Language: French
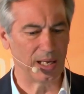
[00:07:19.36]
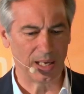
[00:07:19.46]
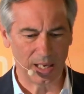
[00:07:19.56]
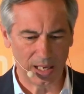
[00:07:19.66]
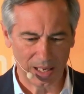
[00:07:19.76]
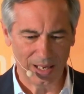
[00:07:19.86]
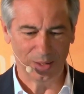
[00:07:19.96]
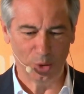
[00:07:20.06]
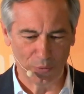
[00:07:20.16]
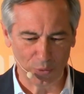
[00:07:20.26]
est
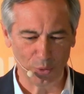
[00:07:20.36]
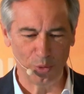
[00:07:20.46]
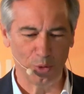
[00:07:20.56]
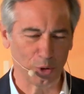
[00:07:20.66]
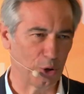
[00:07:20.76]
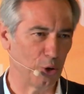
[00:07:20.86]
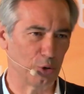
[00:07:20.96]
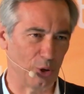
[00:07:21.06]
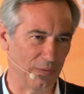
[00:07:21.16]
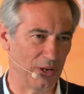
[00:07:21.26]
devenu le cœur de
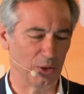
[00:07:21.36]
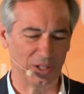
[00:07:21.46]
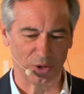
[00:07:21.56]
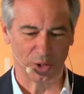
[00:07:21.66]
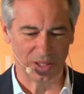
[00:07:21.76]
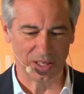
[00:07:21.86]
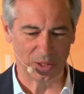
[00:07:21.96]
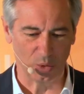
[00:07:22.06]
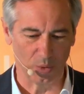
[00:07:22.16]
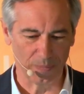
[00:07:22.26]
la valeur des
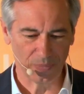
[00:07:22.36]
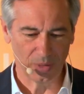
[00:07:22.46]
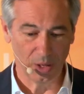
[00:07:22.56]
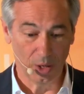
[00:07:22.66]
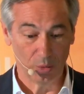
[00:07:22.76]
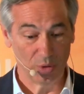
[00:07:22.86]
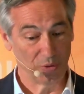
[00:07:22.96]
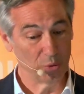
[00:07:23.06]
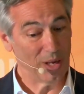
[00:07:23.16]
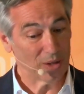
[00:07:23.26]
organisations. Nous avons
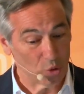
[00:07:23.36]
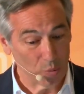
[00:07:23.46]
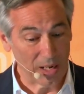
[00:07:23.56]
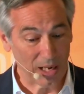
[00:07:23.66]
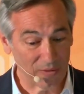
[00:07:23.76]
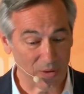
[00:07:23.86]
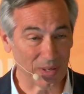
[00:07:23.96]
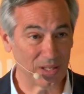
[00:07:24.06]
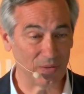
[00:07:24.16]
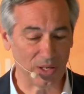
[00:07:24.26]
dû assumer l'arrivée
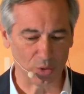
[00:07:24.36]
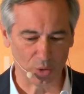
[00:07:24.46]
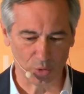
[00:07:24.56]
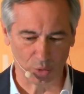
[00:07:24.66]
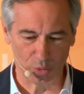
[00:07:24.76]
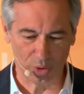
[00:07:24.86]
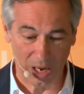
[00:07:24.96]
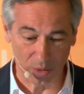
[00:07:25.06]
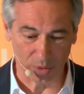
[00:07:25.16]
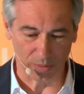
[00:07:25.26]
massive des solutions du
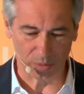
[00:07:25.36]
cloud